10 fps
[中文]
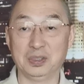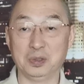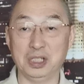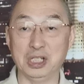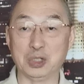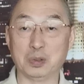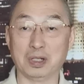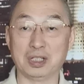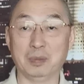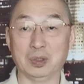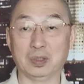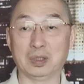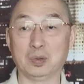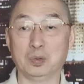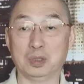就引出了这么多
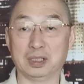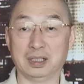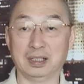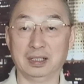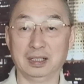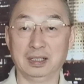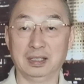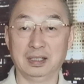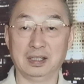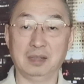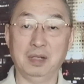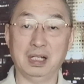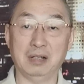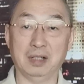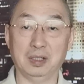的故事。市
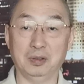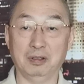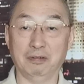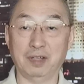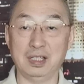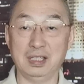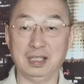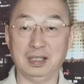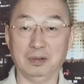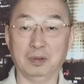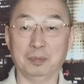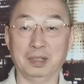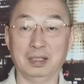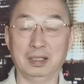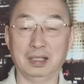面上有很多的分析，我
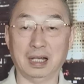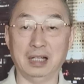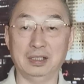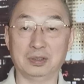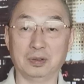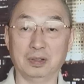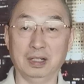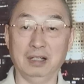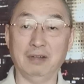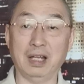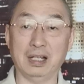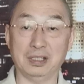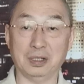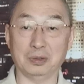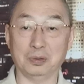们还是从另外一个
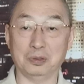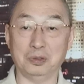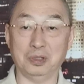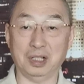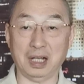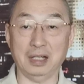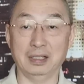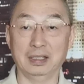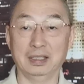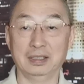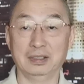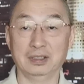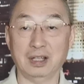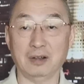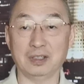角度去看，
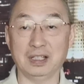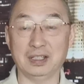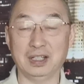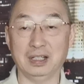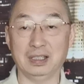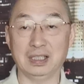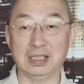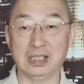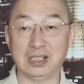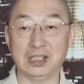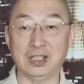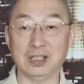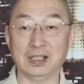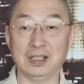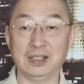到底这个事
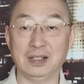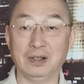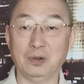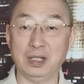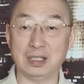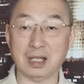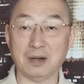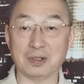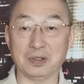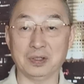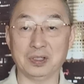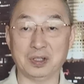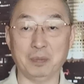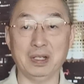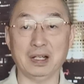情会造成
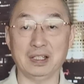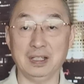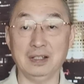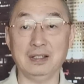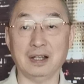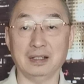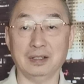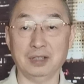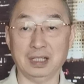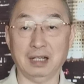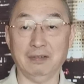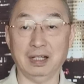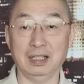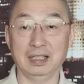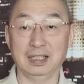什么样的影响呢？对台
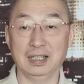湾，